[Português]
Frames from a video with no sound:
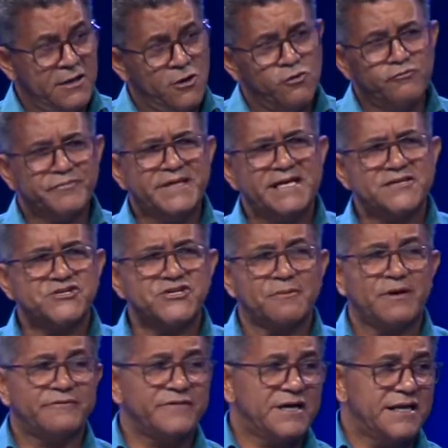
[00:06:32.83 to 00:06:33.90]
Um deles se
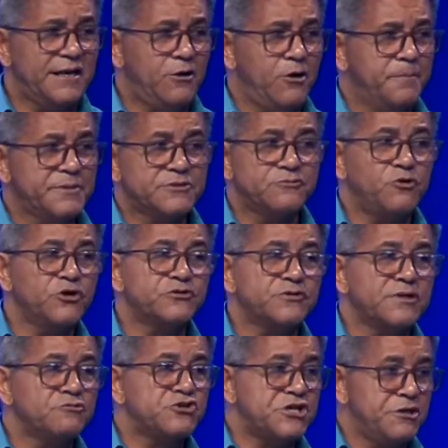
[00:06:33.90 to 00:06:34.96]
chamava Cleópatra, o outro
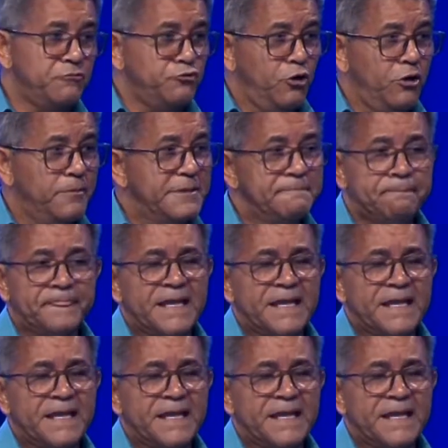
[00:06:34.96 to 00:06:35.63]
não tinha um nome.